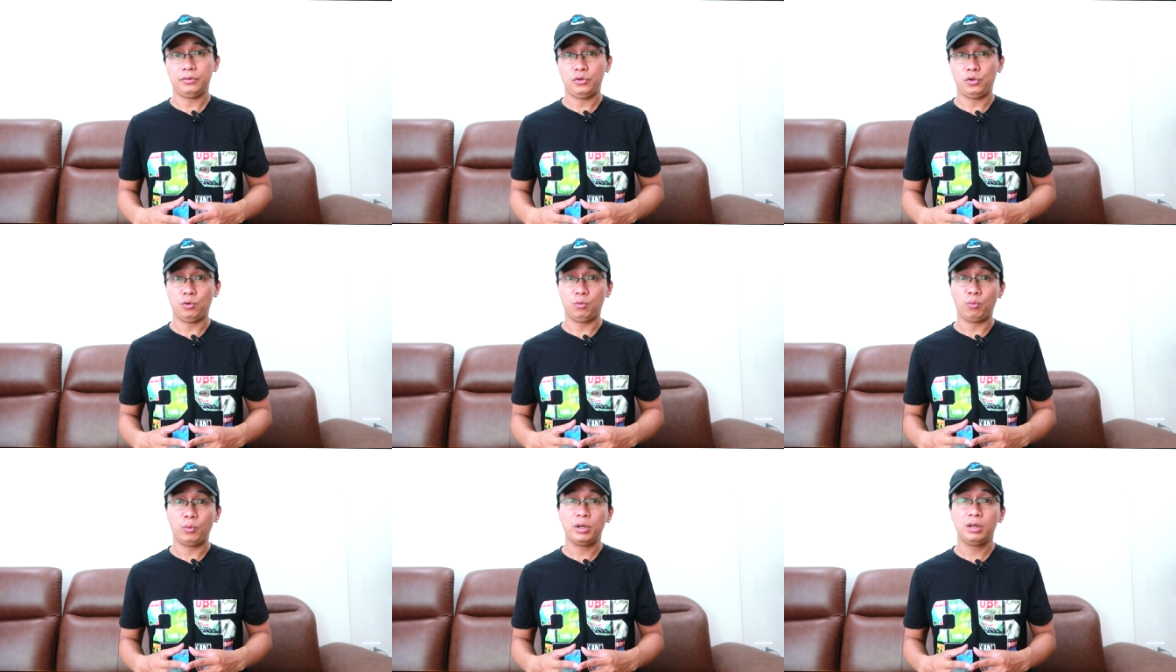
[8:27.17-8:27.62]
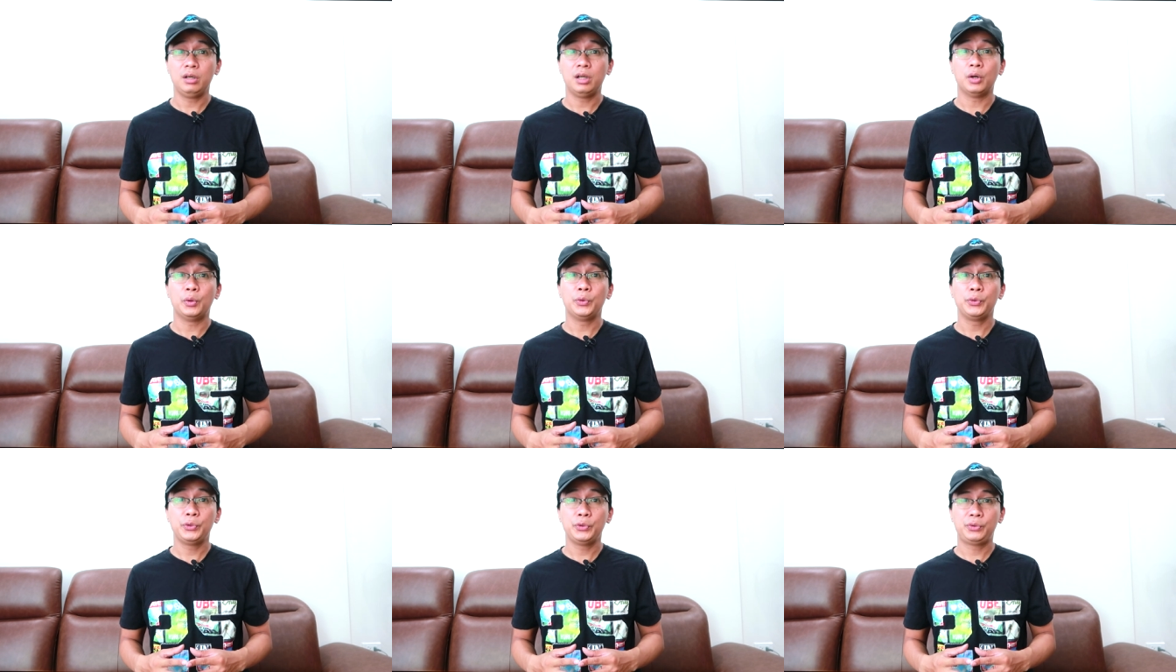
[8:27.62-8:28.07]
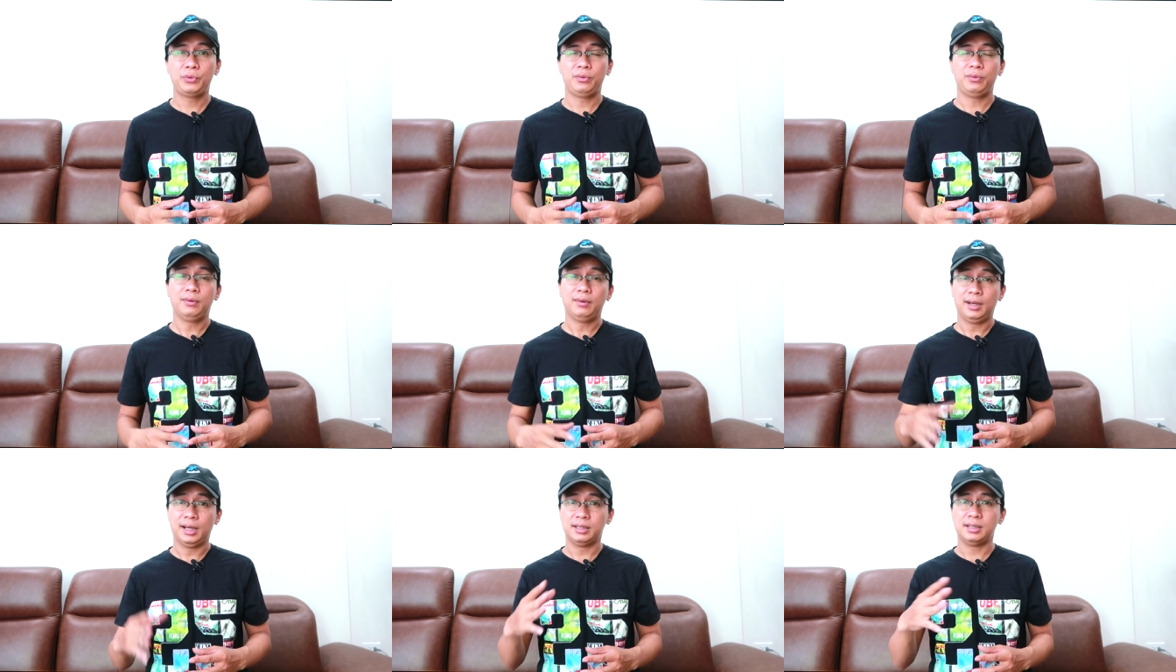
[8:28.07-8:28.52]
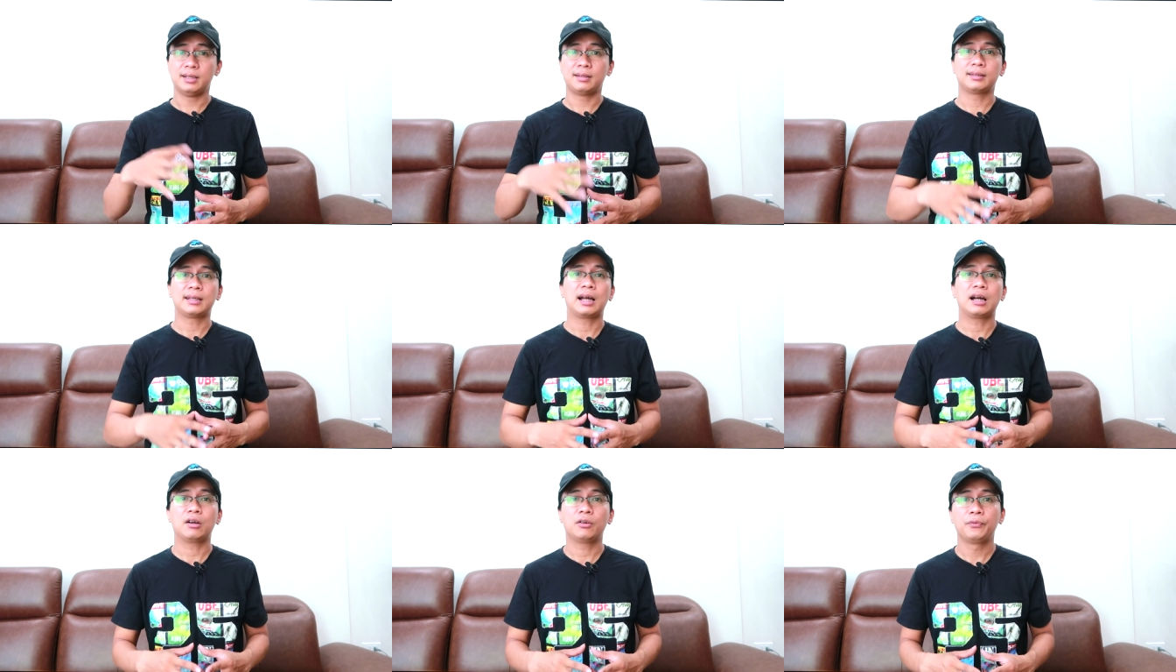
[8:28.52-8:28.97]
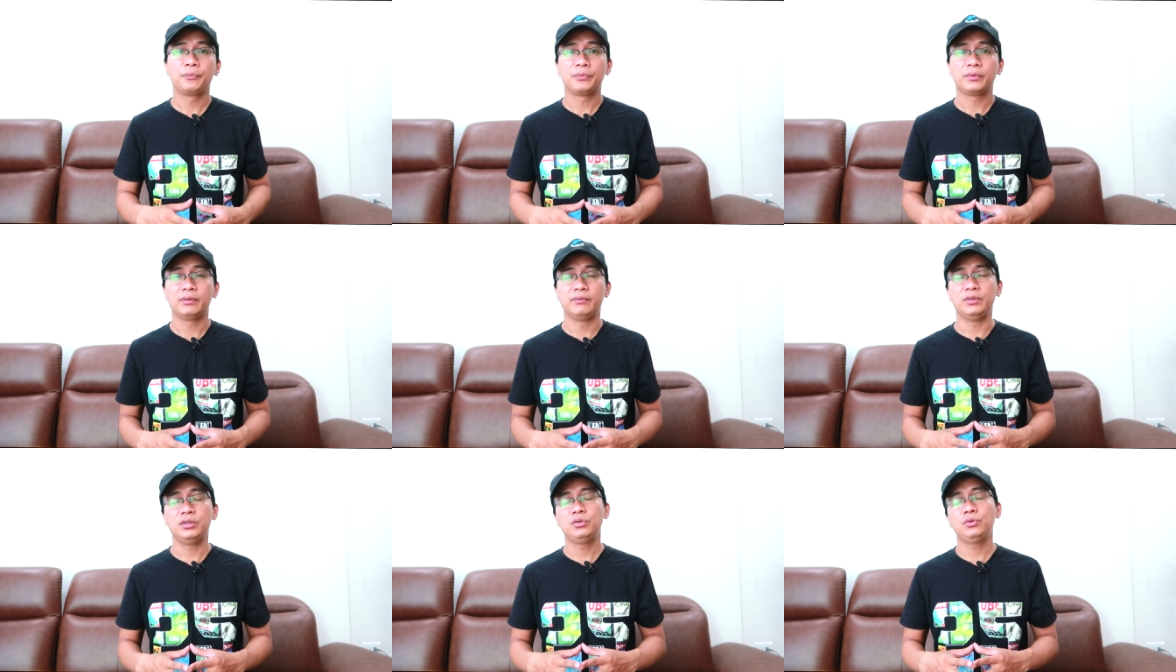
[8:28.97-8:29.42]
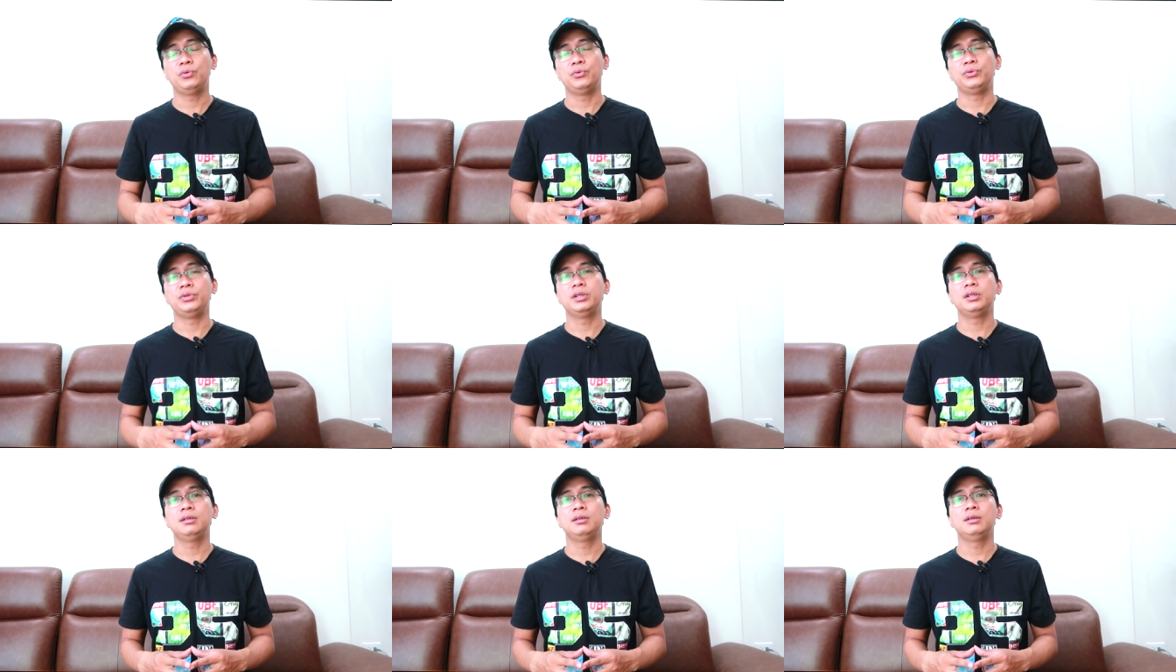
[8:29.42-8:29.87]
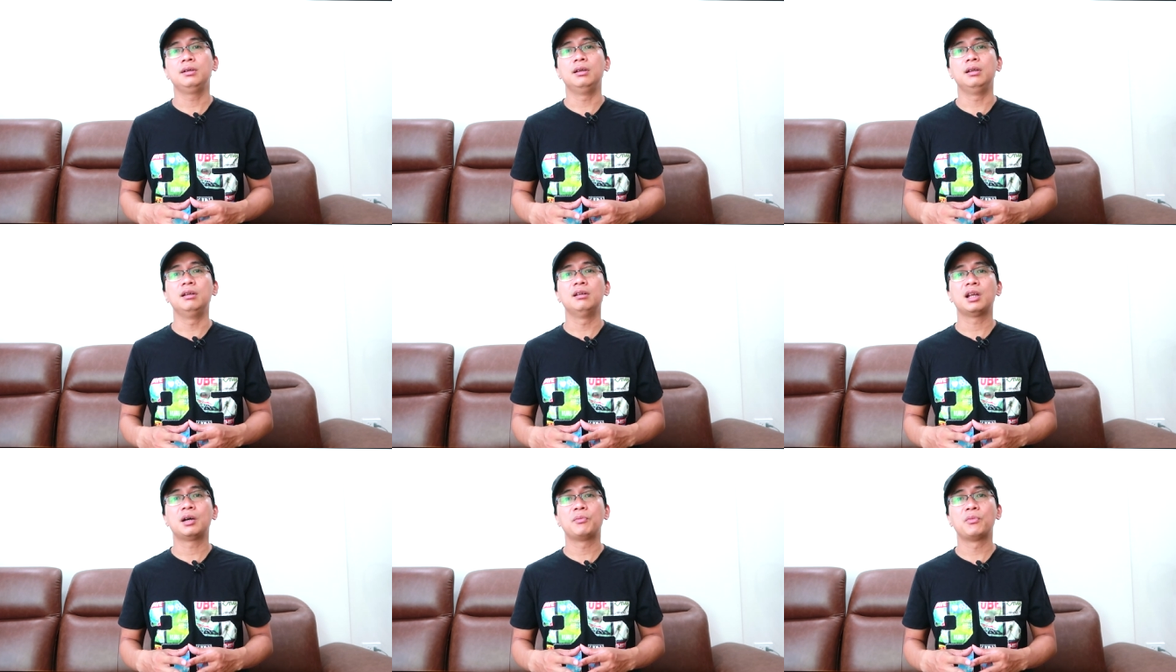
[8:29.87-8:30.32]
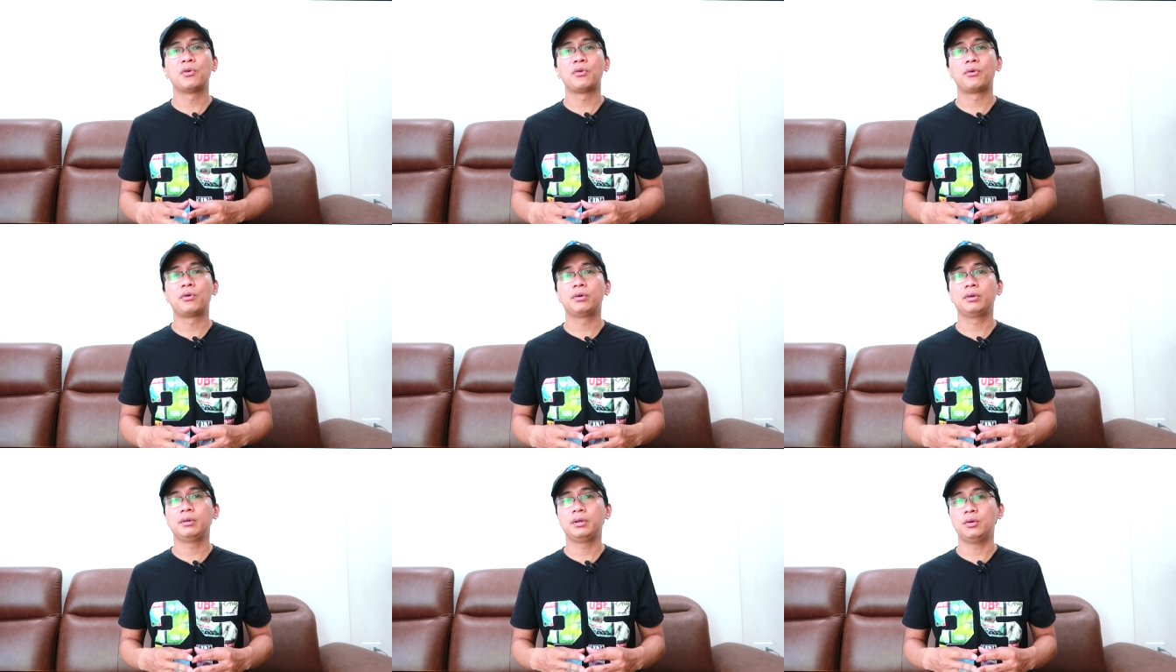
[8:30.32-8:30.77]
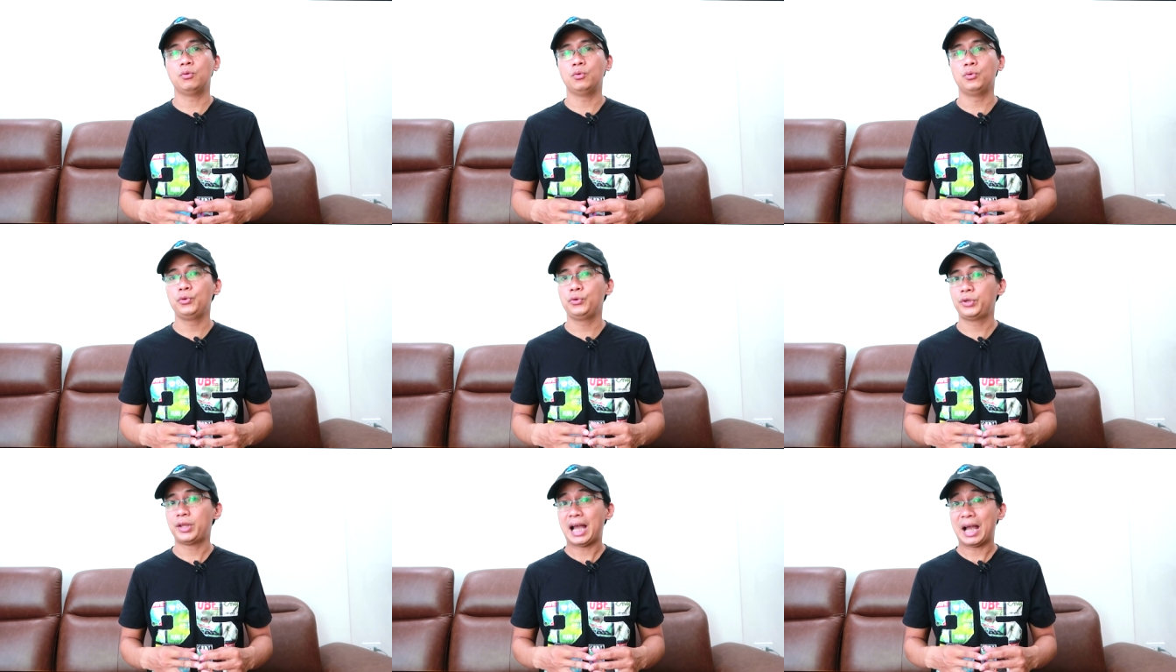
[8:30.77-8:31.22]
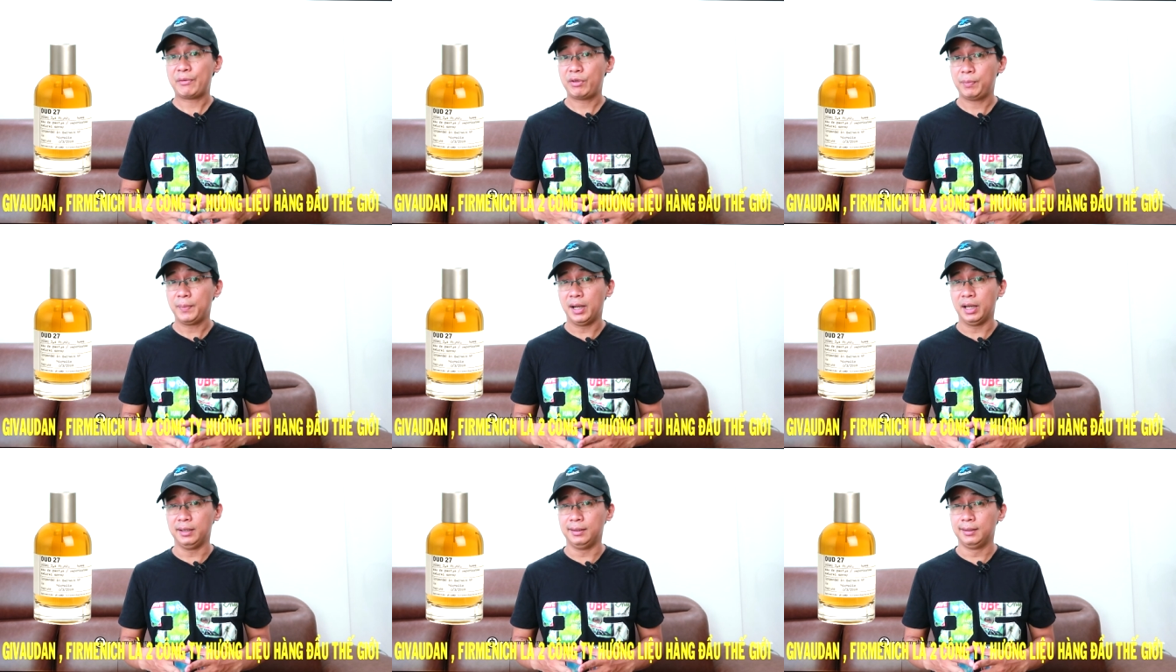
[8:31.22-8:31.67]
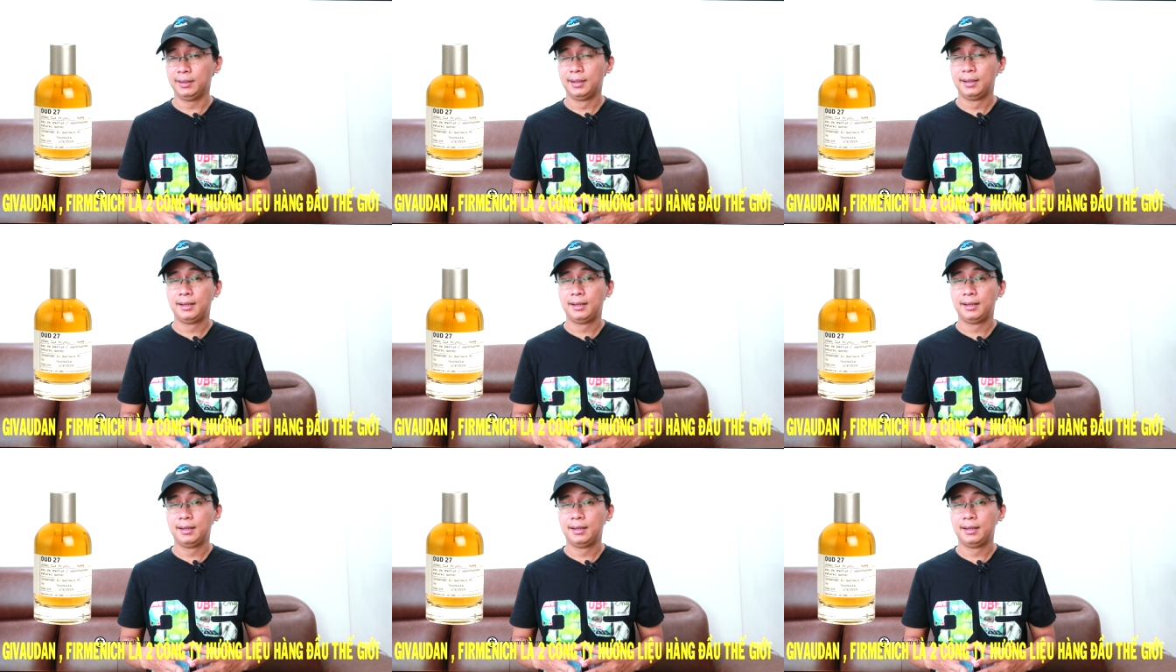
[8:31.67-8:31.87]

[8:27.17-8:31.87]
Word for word: dùng nguyên liệu út là nhân tạo ví dụ như Le Labo UX27